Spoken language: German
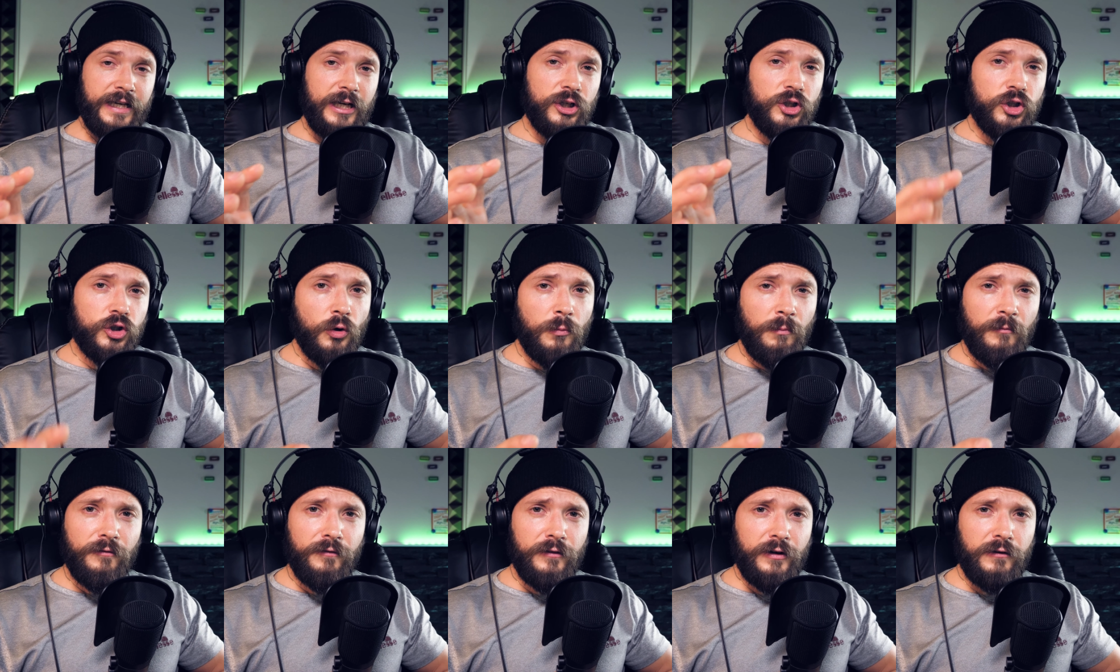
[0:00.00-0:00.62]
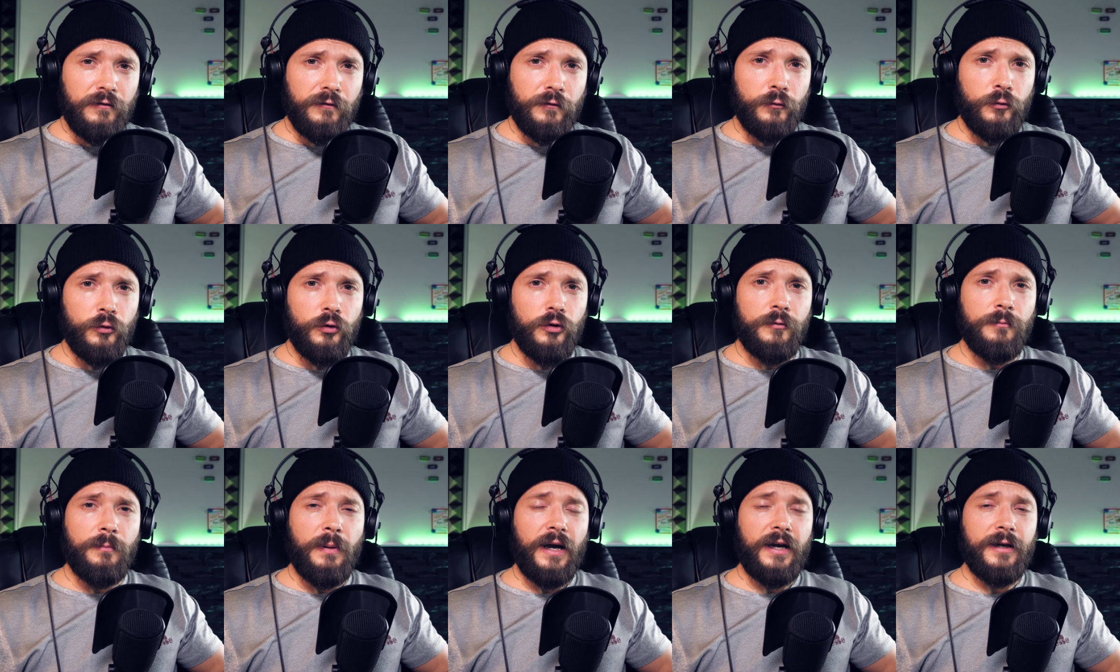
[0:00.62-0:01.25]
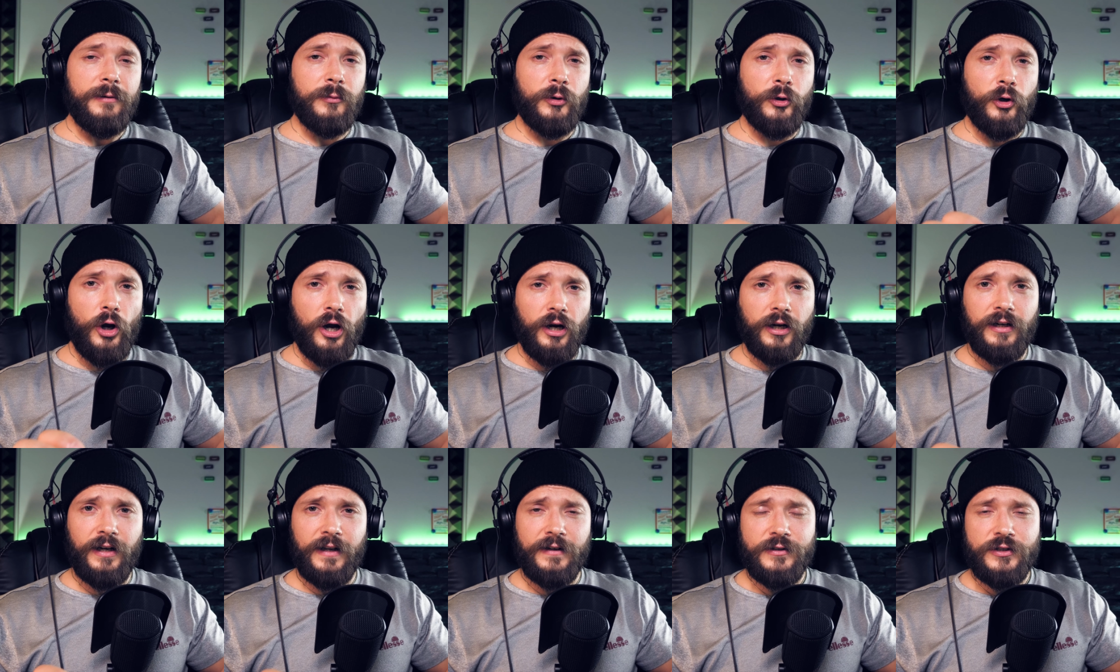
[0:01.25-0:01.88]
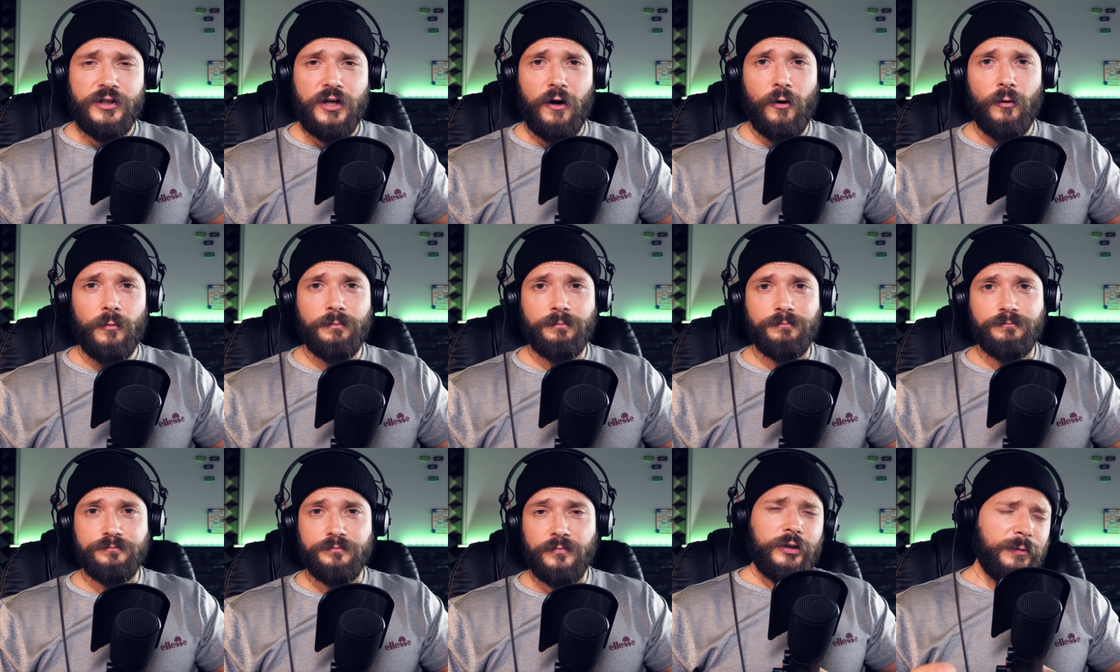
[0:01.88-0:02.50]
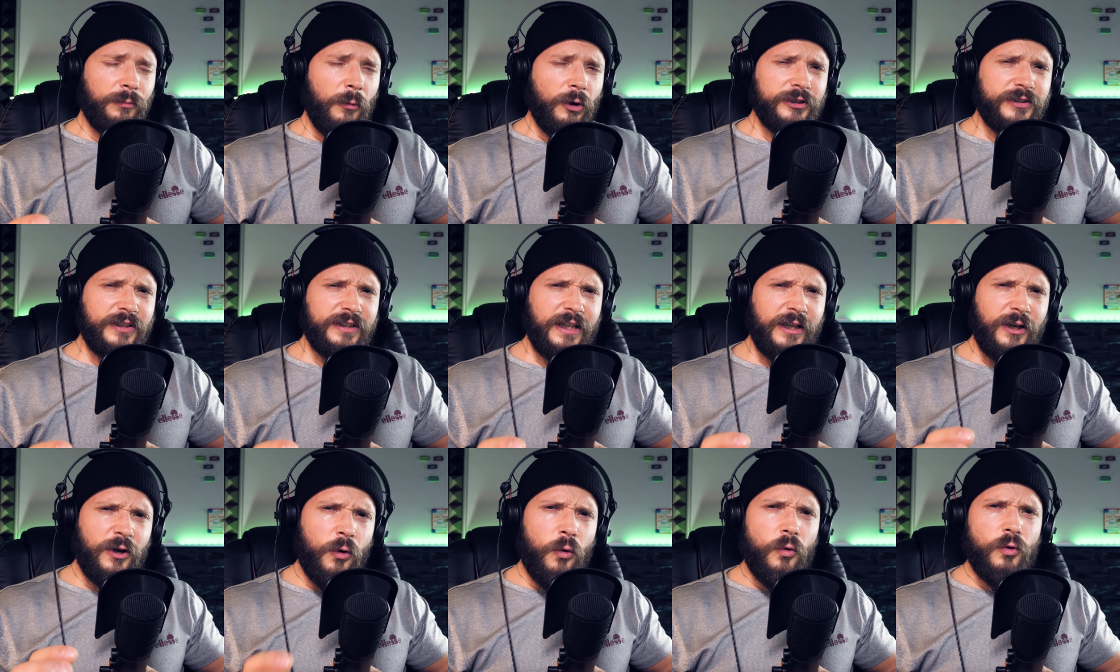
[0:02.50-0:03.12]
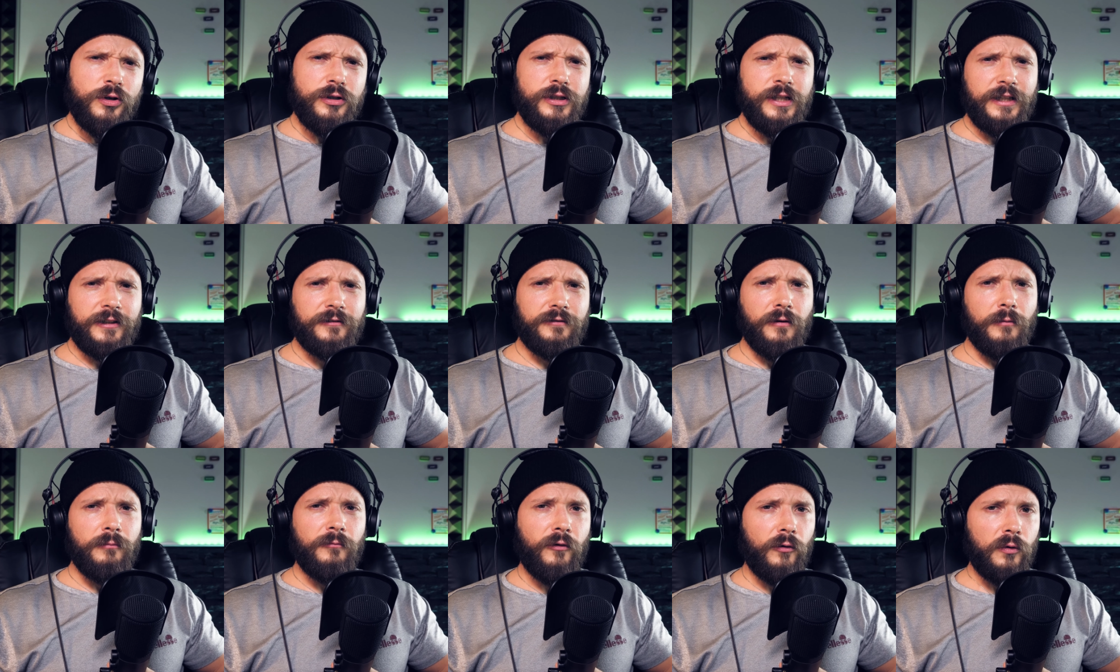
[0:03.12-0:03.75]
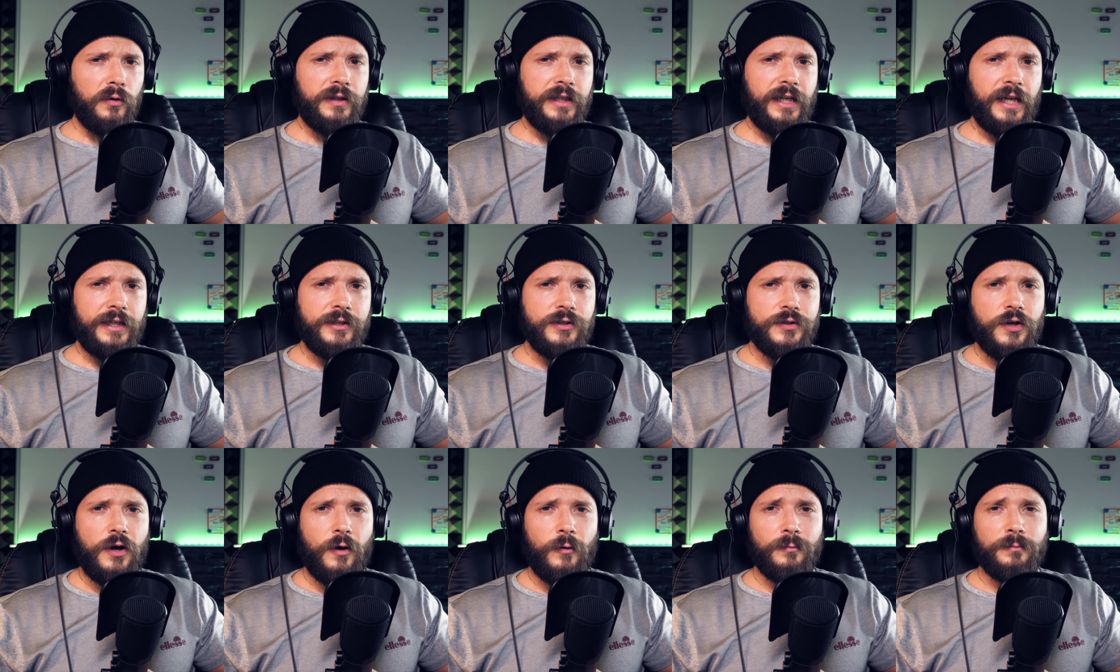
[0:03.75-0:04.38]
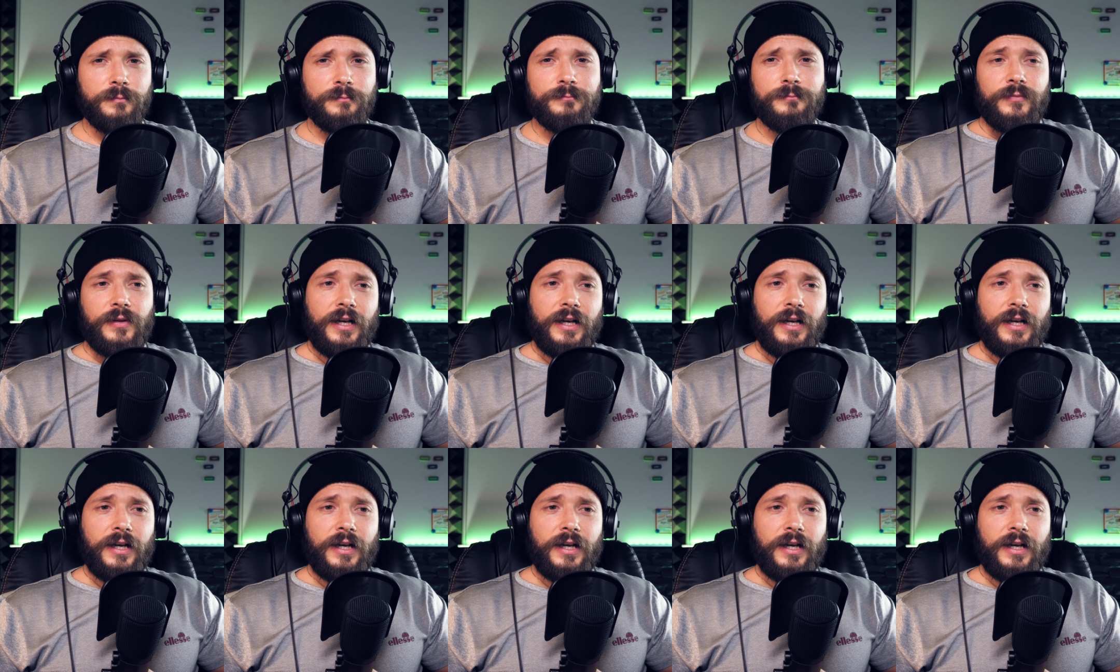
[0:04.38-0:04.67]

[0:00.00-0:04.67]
eher stumpfen Gefühl beim Kirkland-Schaum. Und also ich mochte den Geruch nicht vom Polygen-Schaum.